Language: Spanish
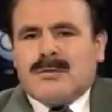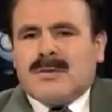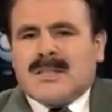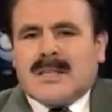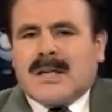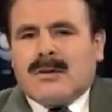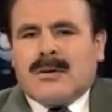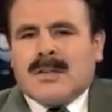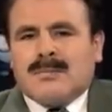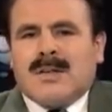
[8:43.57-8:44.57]

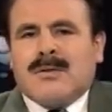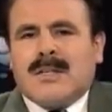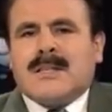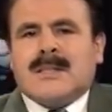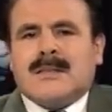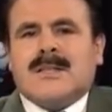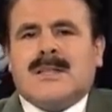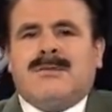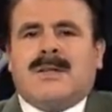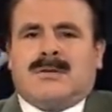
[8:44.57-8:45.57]
investigadores, periodistas y
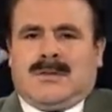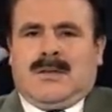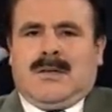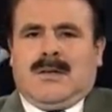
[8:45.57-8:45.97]
científicos,